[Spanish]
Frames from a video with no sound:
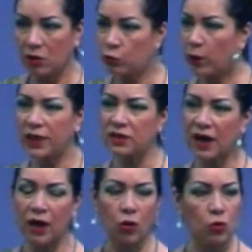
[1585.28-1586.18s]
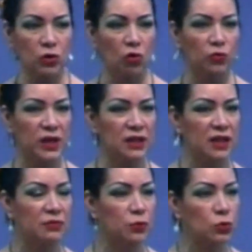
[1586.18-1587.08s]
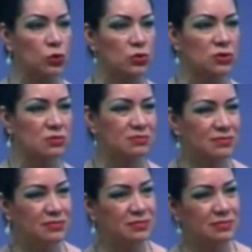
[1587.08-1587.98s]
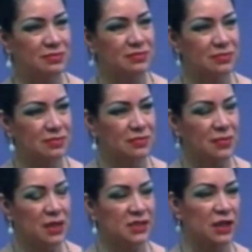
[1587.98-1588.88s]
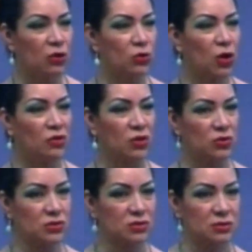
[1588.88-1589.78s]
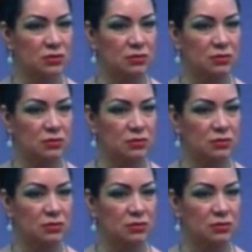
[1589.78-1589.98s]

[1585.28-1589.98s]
fue y trajo una ofrenda de frutos y se lo dio a Dios.